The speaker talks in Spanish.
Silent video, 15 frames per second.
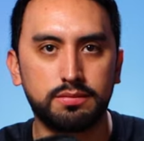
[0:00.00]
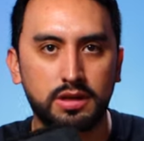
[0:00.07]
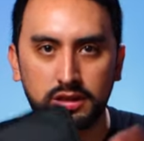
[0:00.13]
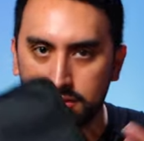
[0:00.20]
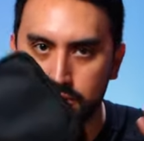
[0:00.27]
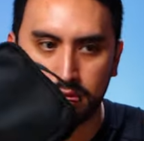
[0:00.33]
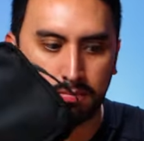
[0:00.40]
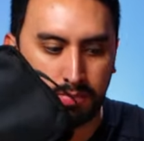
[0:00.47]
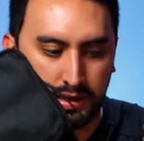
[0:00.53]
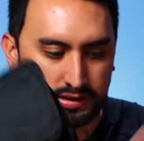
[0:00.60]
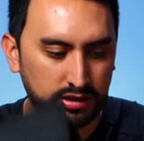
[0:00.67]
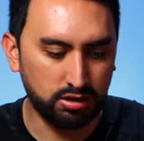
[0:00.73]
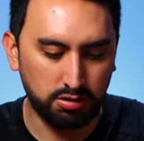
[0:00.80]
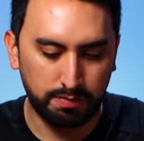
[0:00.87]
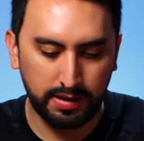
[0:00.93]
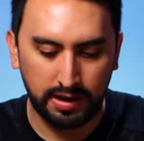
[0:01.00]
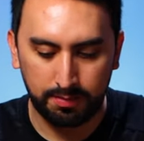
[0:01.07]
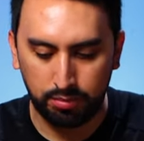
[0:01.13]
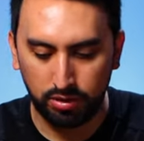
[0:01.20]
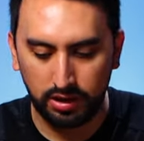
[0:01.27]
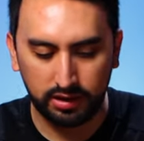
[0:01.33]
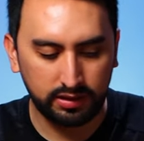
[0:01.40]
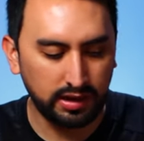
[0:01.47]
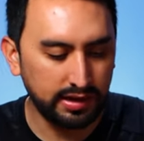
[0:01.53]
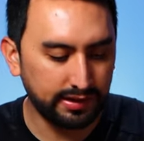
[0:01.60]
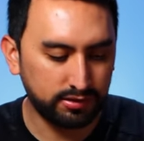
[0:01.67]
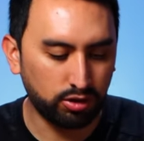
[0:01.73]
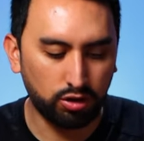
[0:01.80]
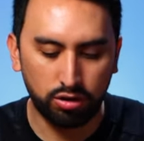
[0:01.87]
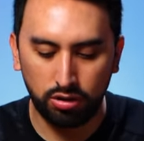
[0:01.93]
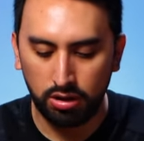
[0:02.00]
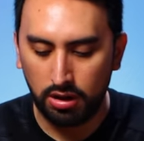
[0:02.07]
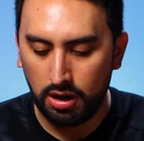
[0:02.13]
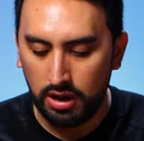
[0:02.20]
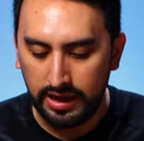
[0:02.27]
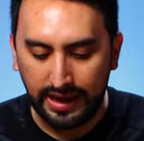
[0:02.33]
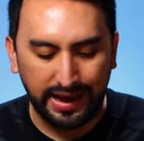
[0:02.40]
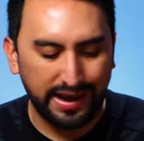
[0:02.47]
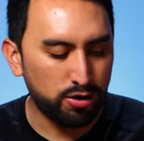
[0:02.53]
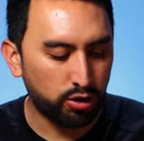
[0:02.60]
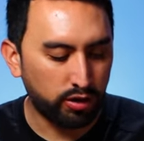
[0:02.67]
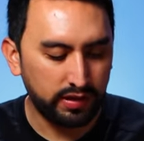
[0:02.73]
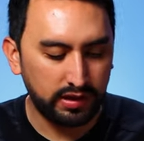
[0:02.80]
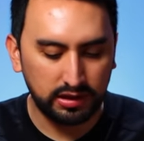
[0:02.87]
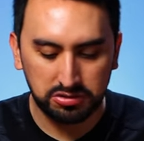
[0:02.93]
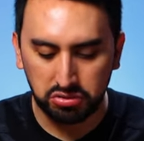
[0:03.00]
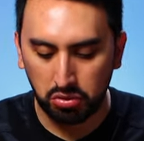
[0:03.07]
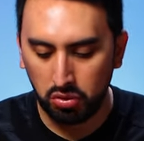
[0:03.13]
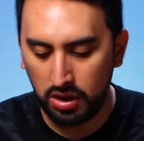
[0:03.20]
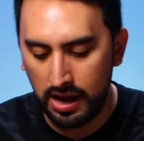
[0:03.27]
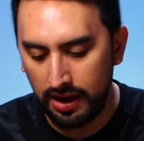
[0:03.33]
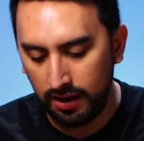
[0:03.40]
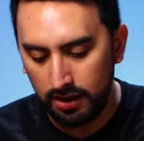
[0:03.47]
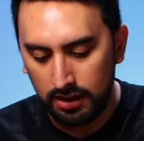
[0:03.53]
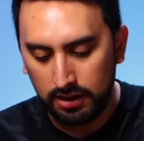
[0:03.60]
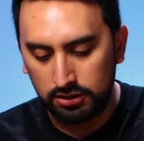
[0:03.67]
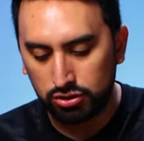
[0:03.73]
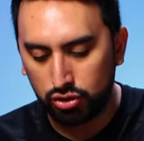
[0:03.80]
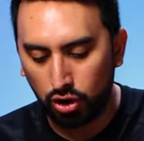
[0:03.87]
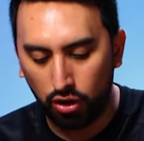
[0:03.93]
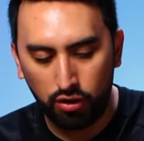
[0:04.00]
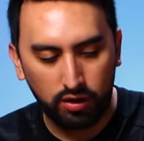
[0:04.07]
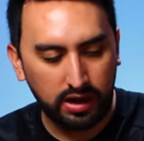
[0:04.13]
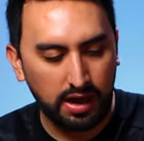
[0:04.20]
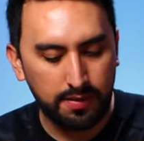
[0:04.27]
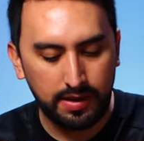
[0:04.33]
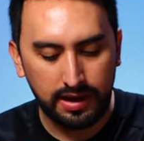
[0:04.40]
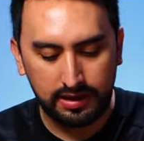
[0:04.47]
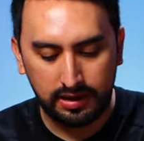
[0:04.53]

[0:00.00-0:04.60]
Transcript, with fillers: que es básico para poder tener todo en orden y en su lugar. Todo cabe